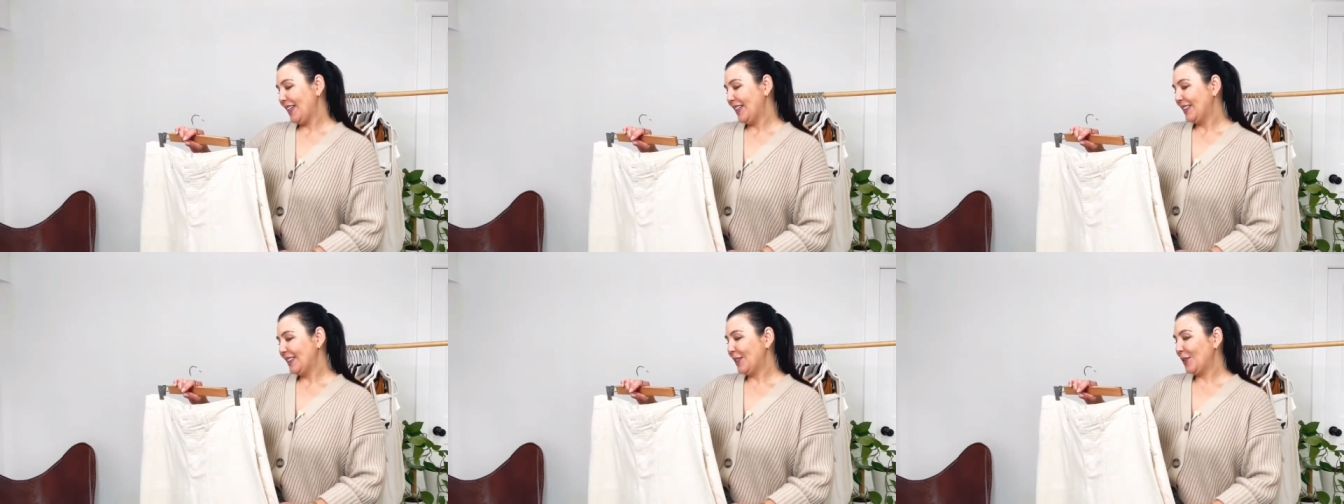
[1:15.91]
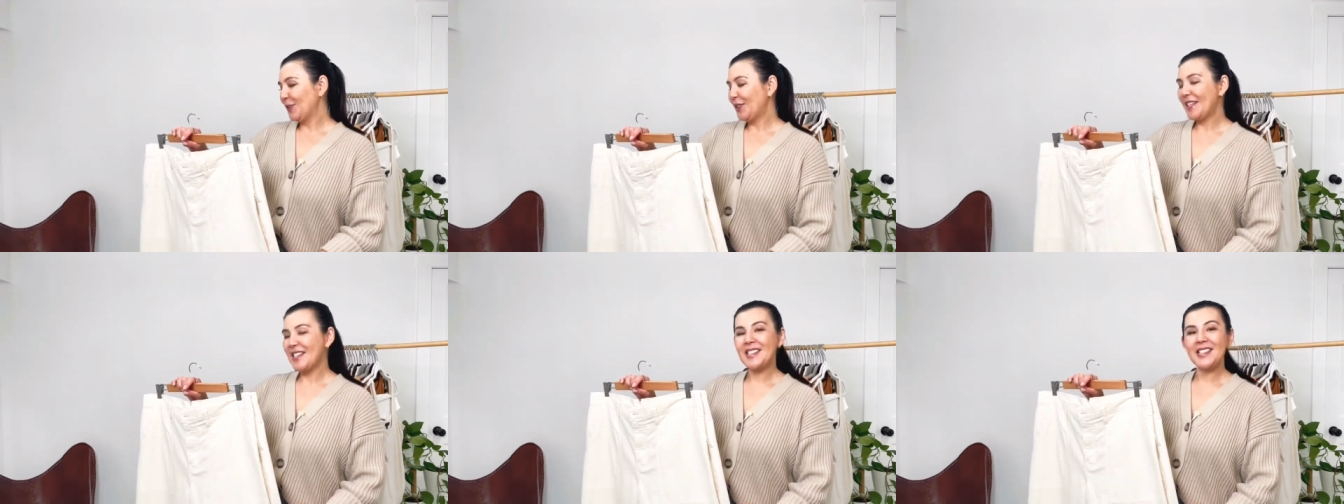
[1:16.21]
Então,
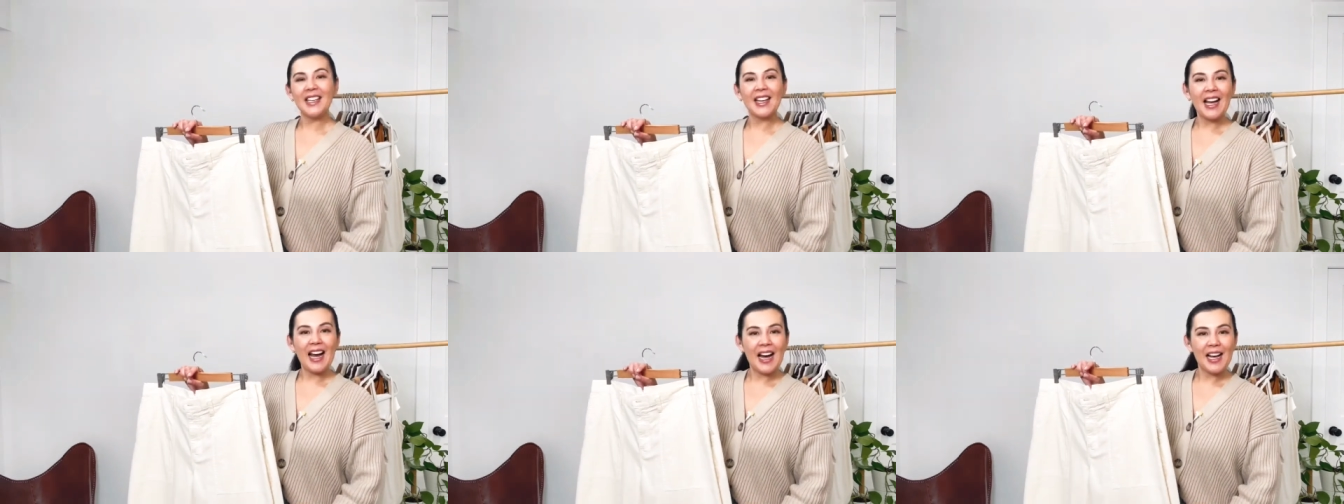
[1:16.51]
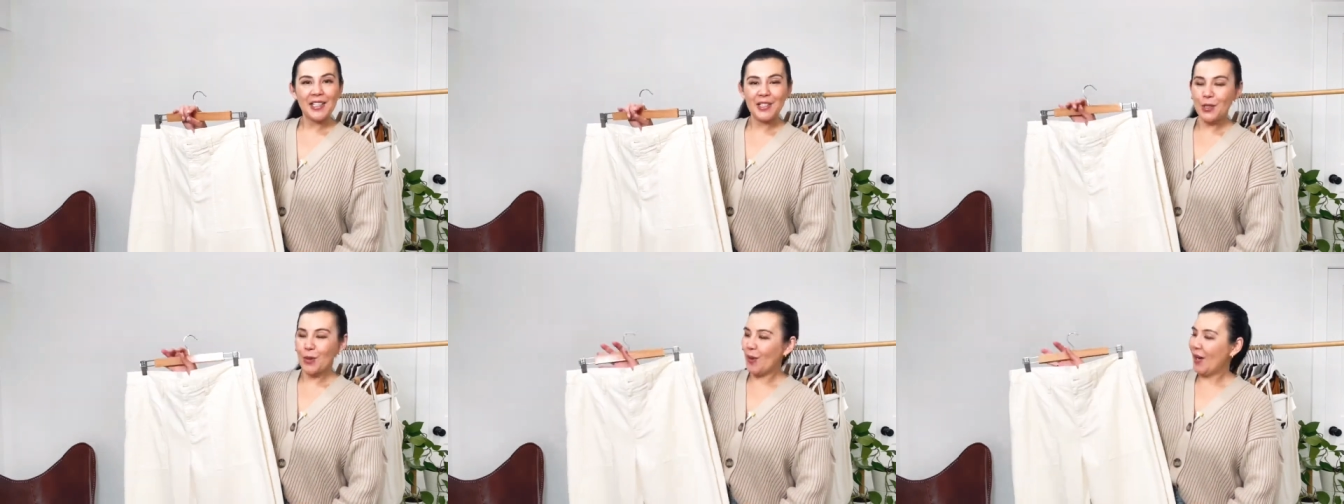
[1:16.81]
nesse
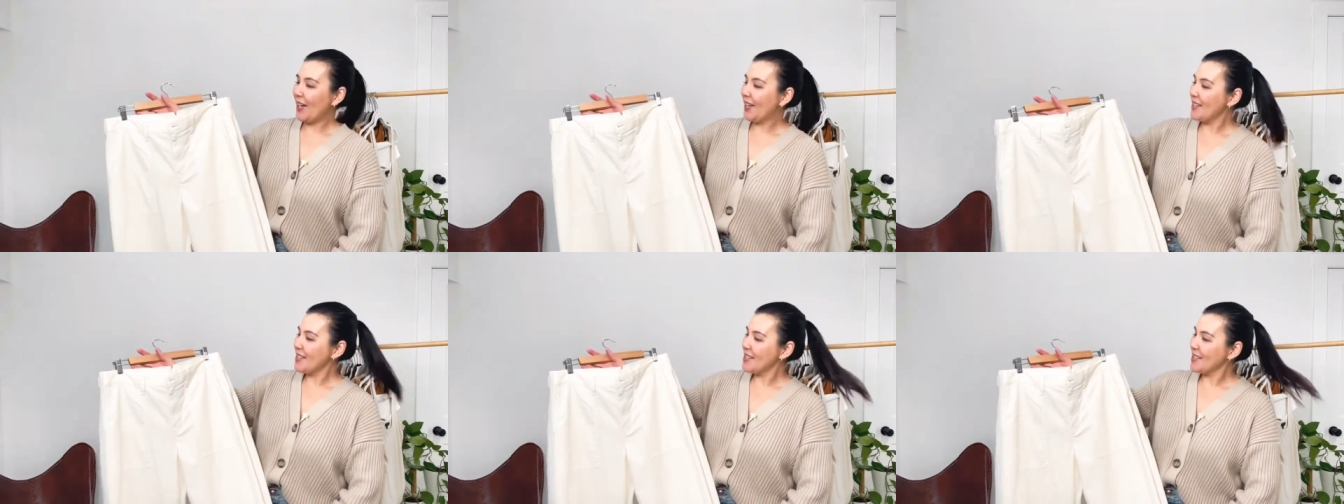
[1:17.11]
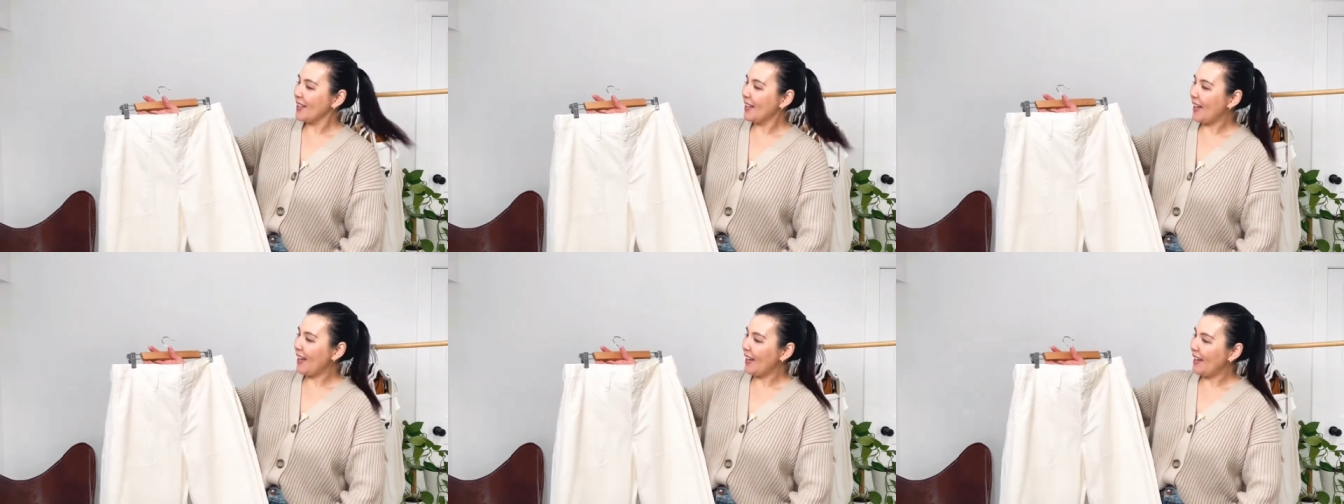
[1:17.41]
caso, eu
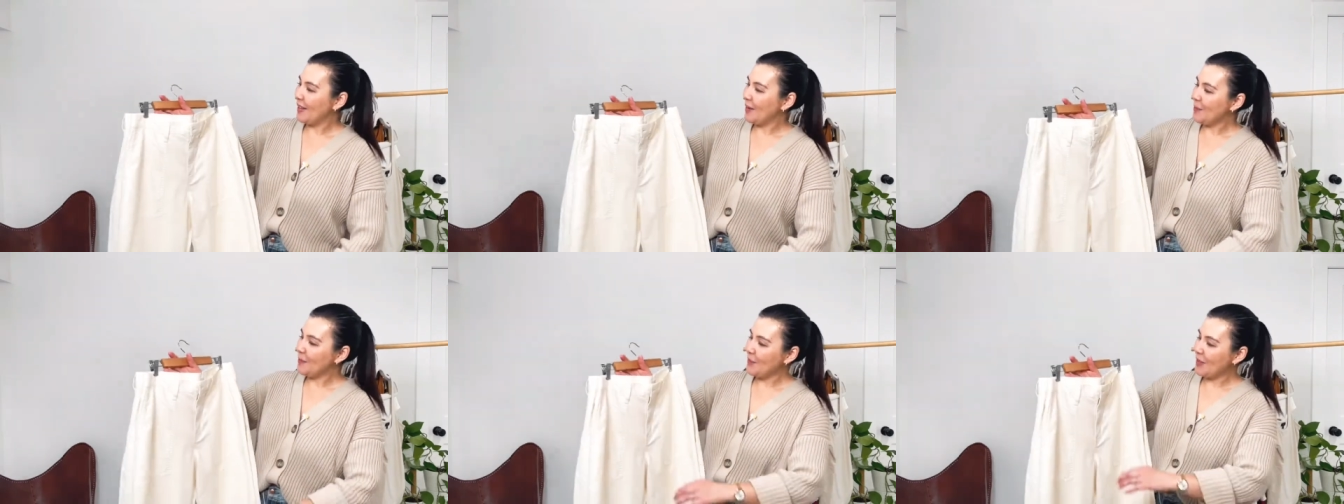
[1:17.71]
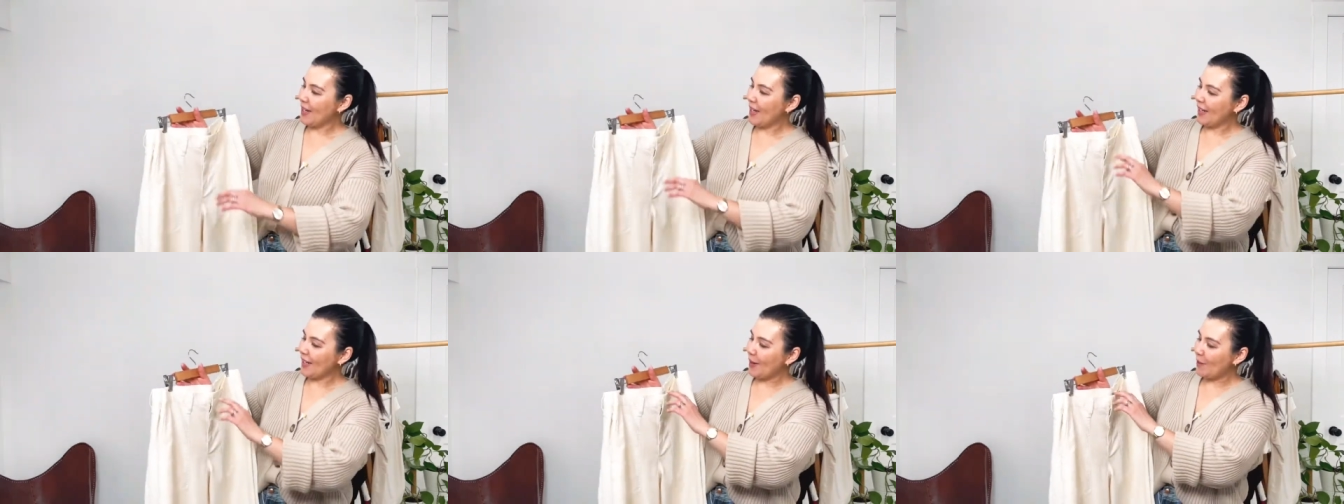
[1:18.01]
arrisquei
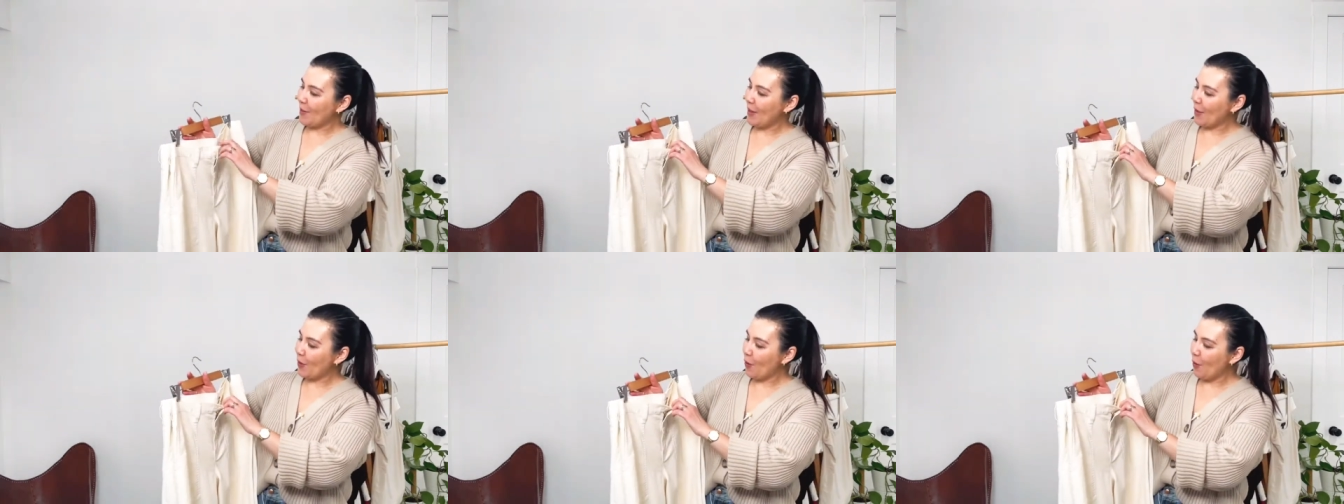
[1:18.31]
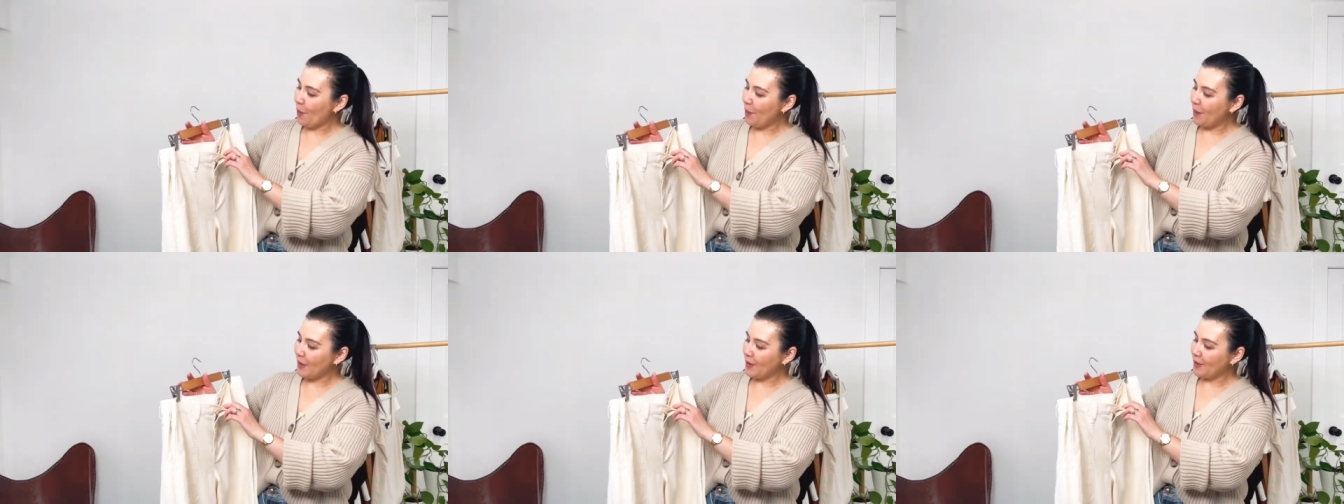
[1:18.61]
e acabei
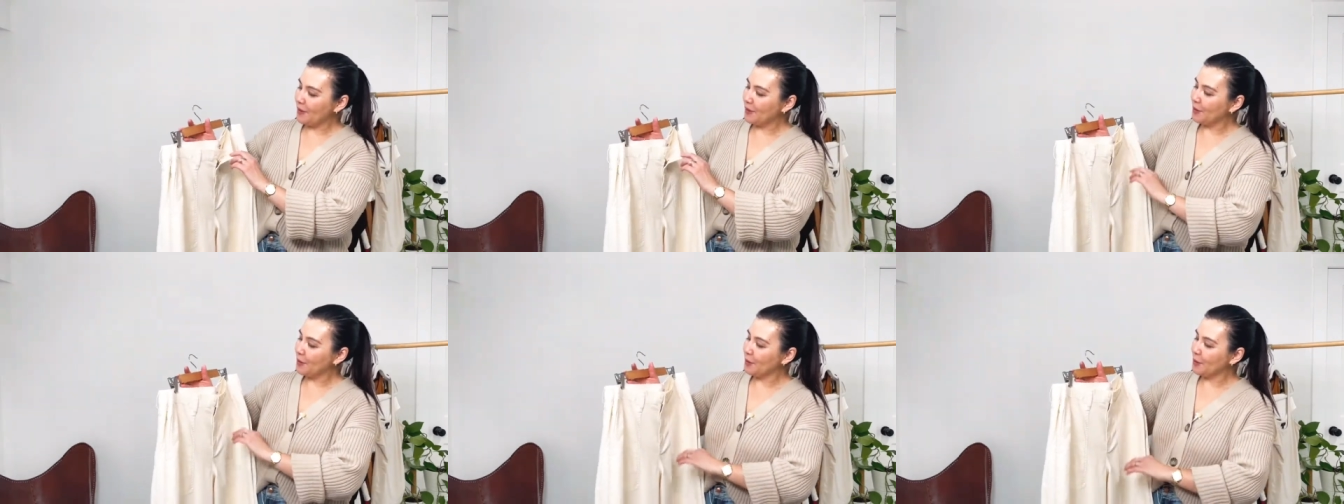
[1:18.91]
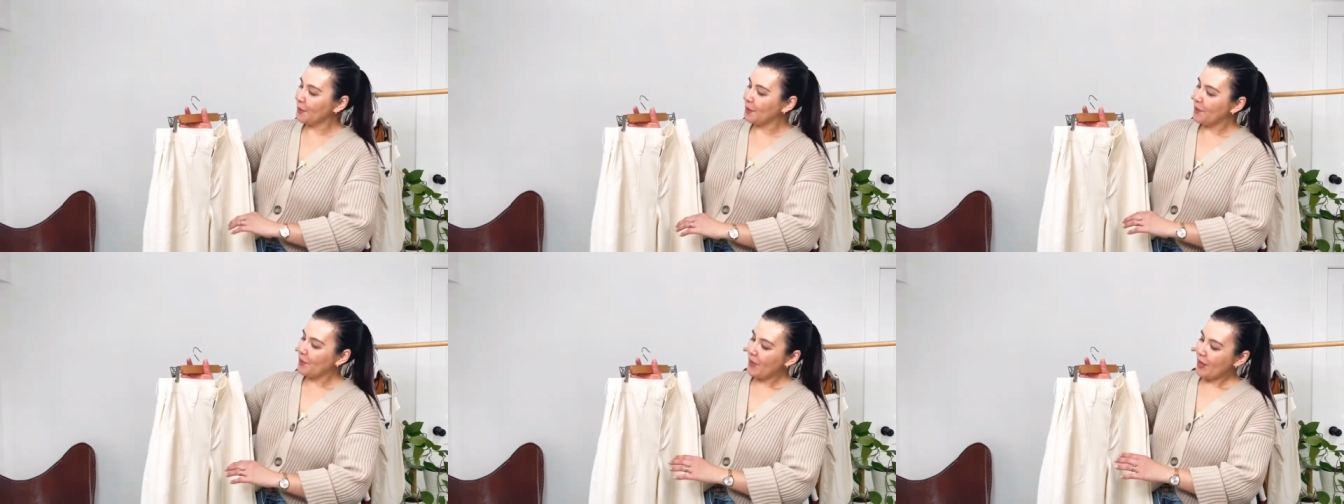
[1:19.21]

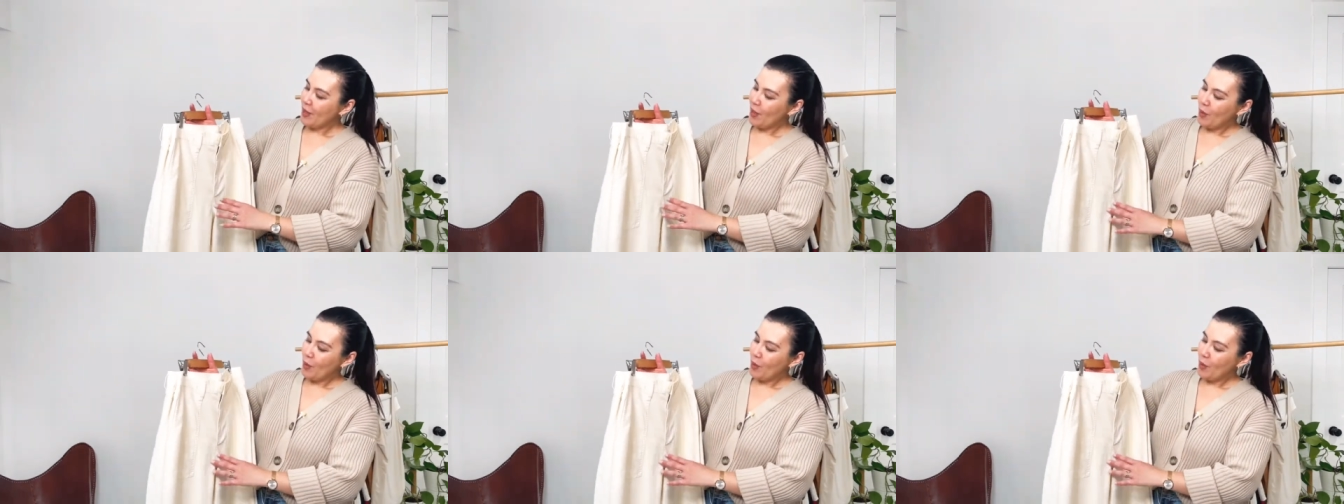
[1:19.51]
comprando